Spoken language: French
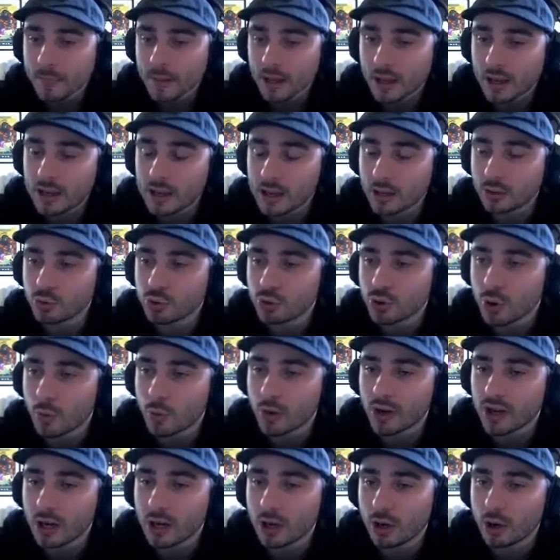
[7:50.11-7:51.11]
Et il y a toujours
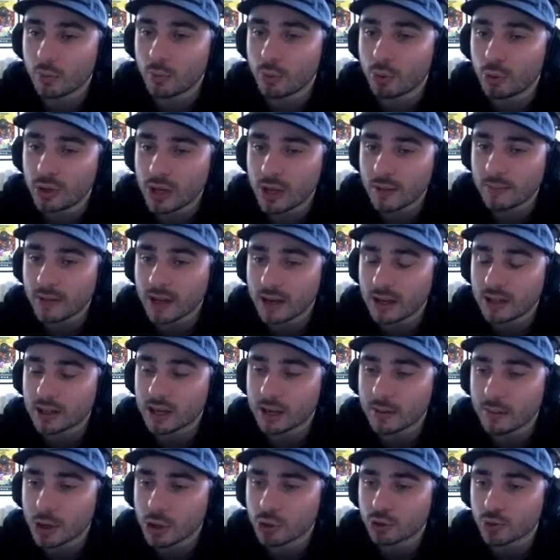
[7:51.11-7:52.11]
moyen de l'embrouiller. Elle est très
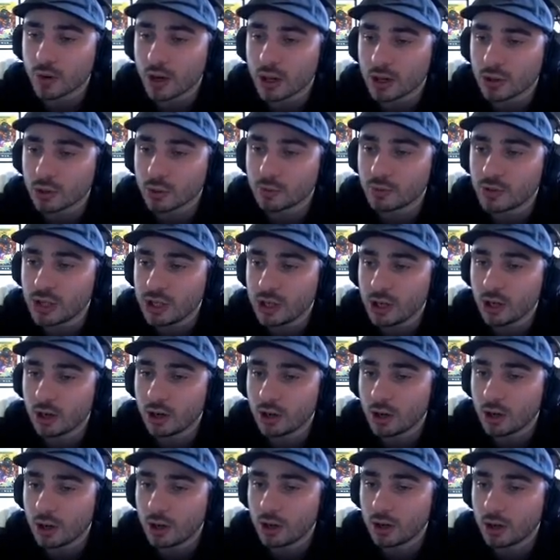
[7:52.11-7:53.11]
bien jouée, hein, ce petit
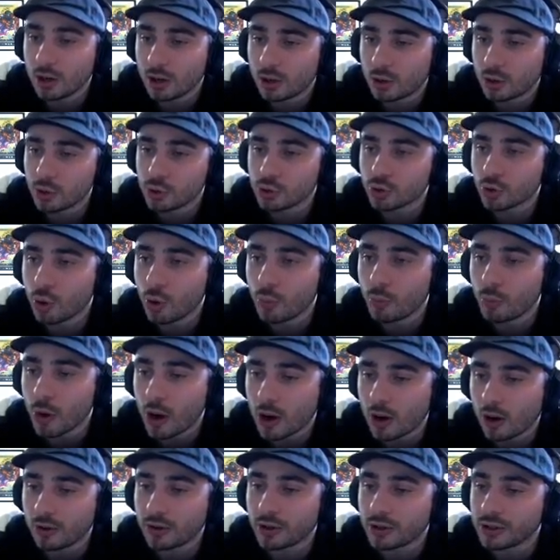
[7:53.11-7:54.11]
euh, close gros point
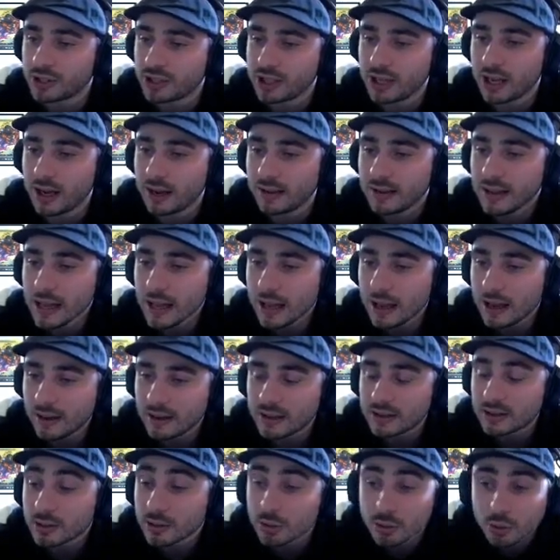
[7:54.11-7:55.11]
en entière.
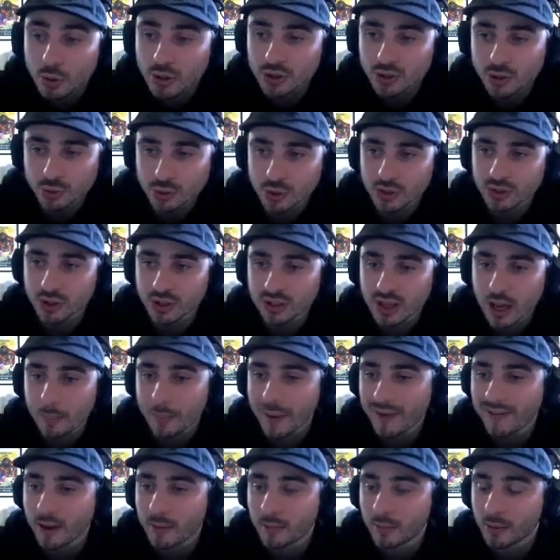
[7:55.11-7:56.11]
Avec ce 360 qui a
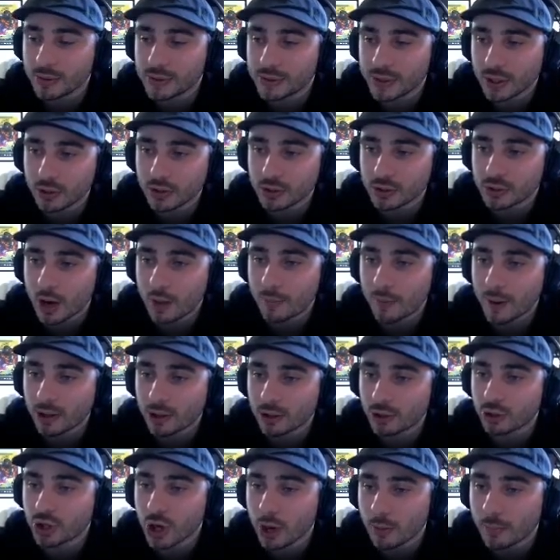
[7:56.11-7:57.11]
pas vraiment de sens de la part
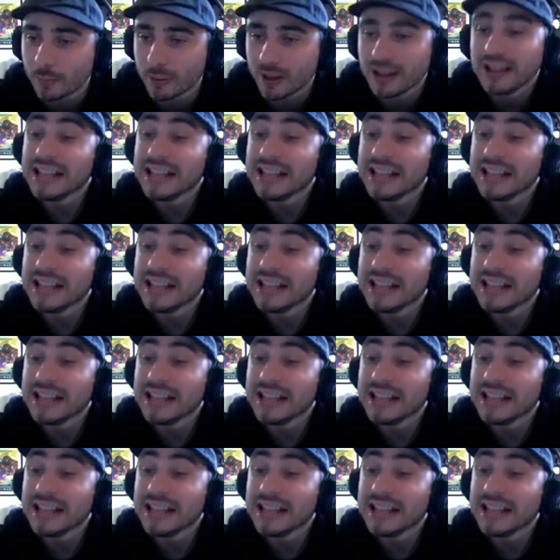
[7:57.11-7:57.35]
de Champ.